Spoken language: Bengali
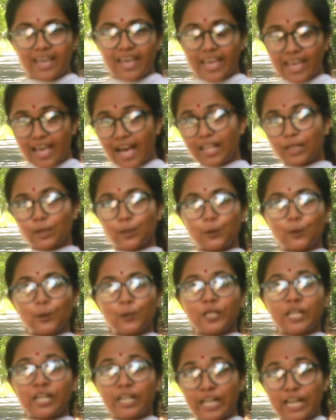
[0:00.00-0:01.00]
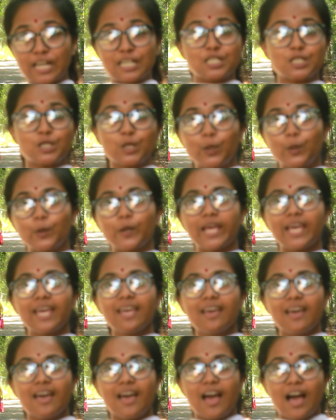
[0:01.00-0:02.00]
এই আন্দোলনের রেশ ধরেই
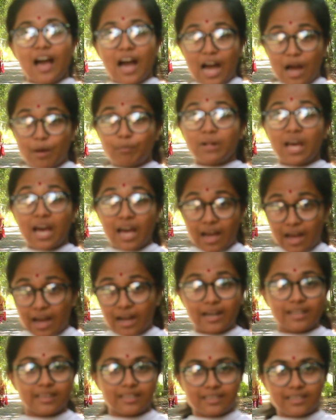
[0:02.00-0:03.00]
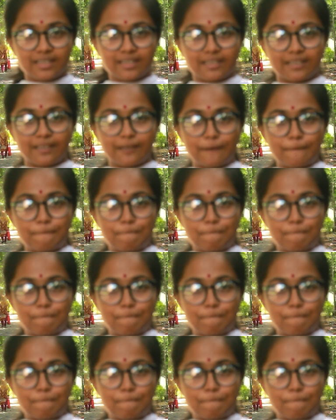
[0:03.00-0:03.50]
আমরা আগাতে থাকি